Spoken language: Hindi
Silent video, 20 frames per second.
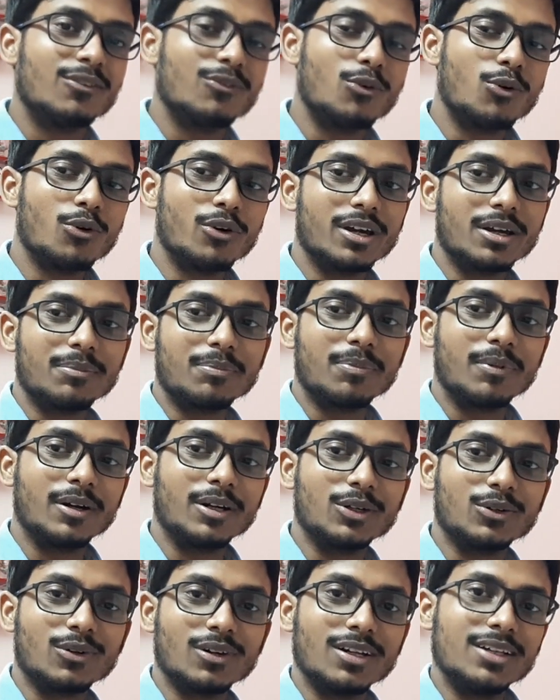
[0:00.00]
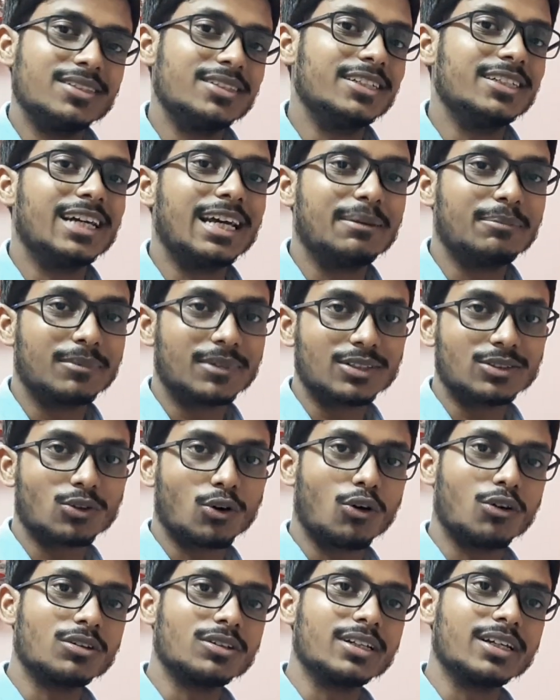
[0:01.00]
वो एक पर्टिकुलर इसी टाइप के
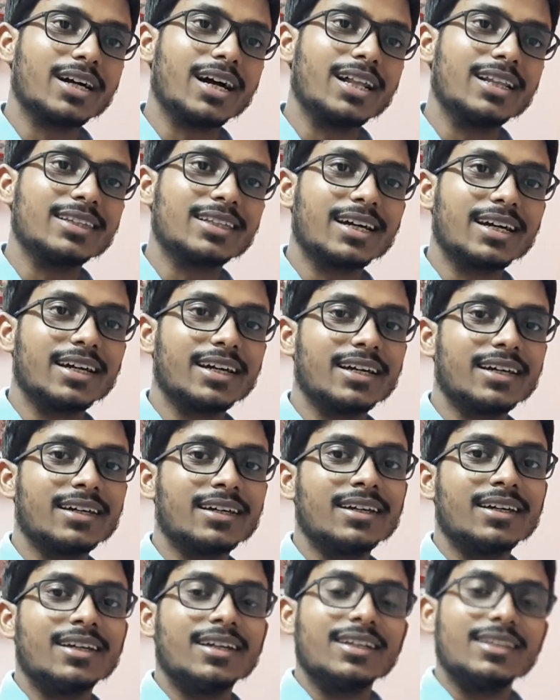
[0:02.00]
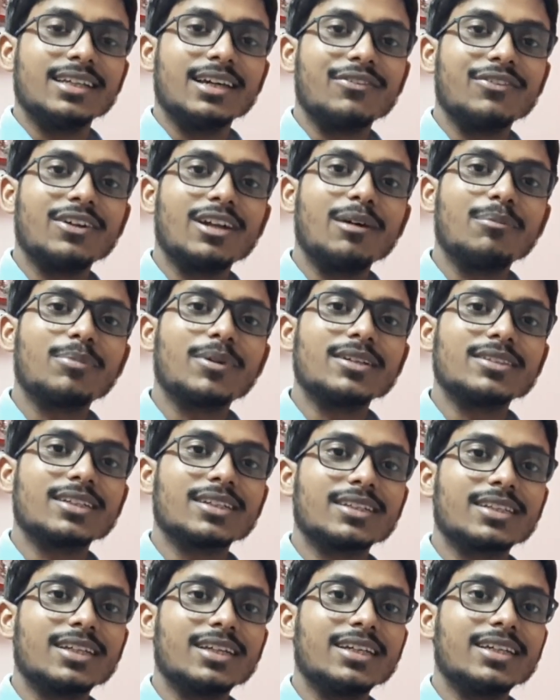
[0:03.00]
सॉन्ग निकालता है या फिर आप कह
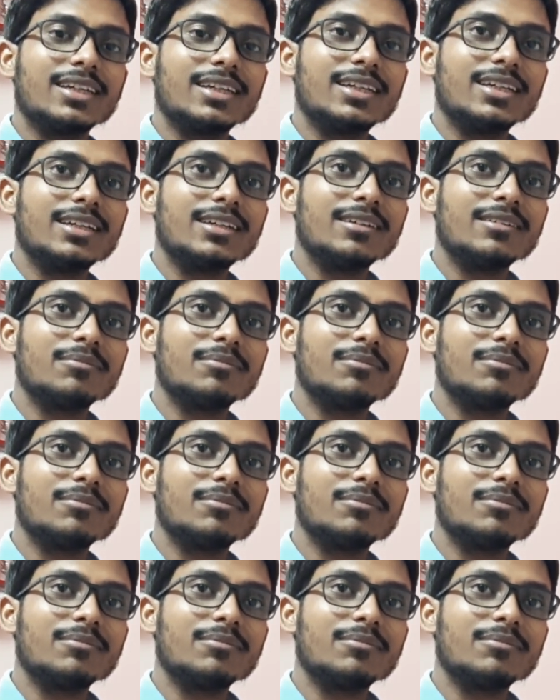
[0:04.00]
सकते हैं कि